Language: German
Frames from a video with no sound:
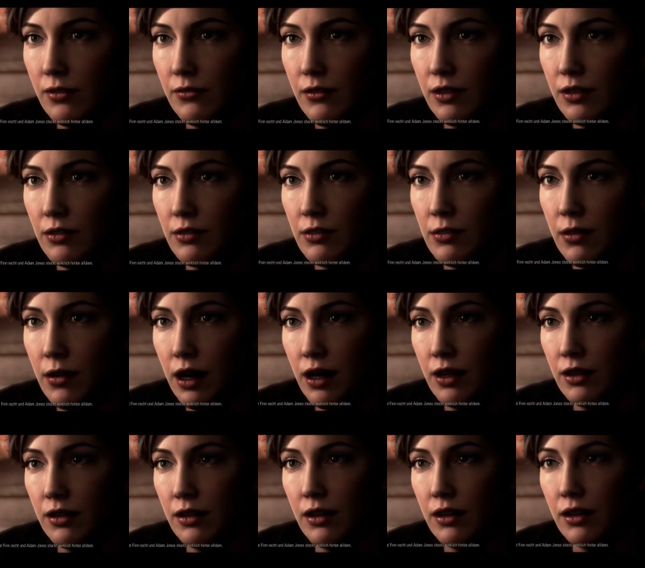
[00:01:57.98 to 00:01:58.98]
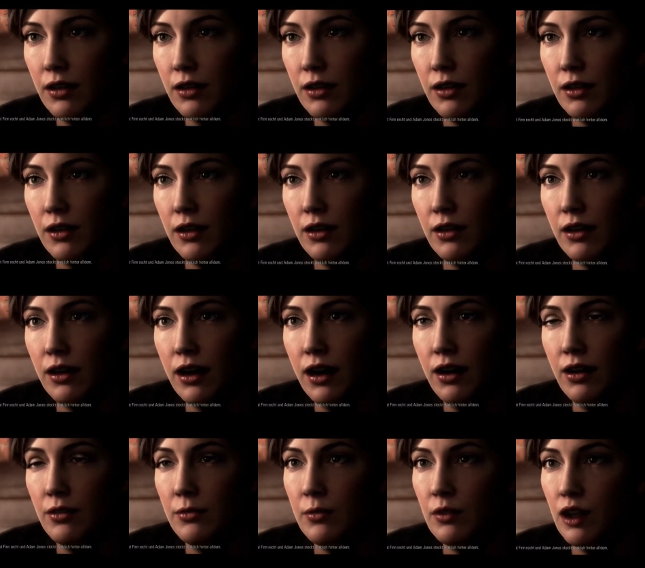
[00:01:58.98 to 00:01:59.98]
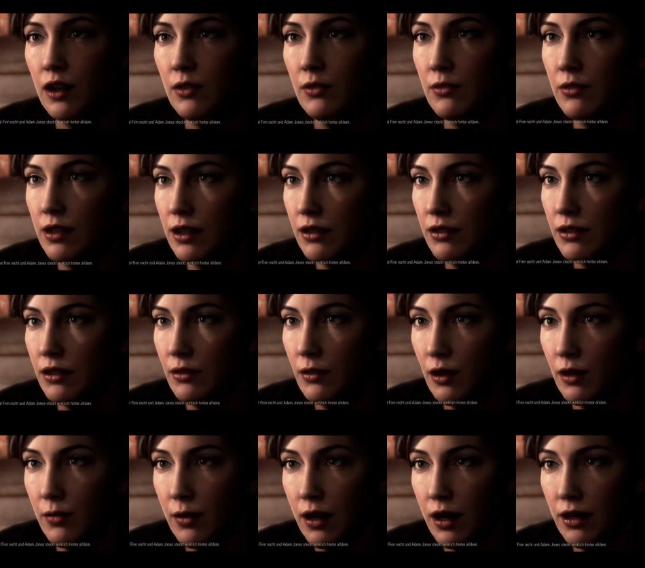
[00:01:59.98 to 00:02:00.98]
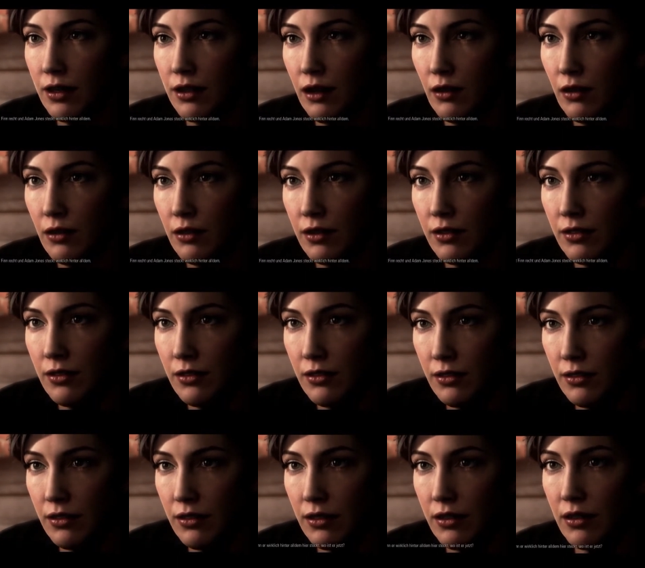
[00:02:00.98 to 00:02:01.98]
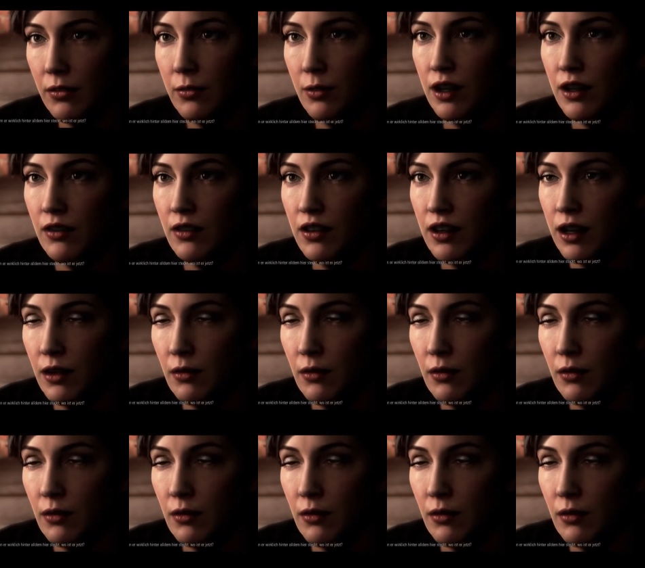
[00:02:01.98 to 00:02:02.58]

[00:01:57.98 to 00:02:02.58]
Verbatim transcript: hat Finn recht. Und Adam Jones steckt wirklich hinter all dem. Aber wenn er